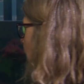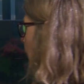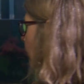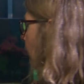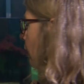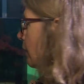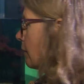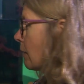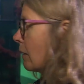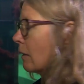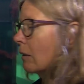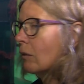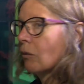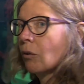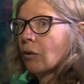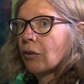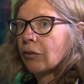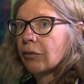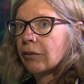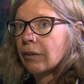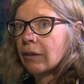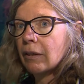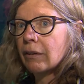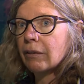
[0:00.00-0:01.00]
der westlichen
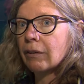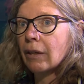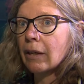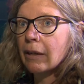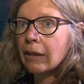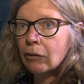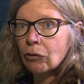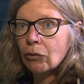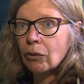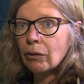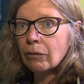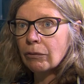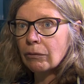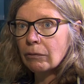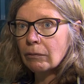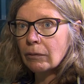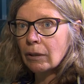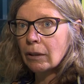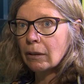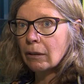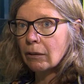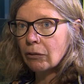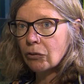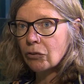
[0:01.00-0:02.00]
Ostsee ist ja eh schon
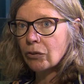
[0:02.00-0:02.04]
äh,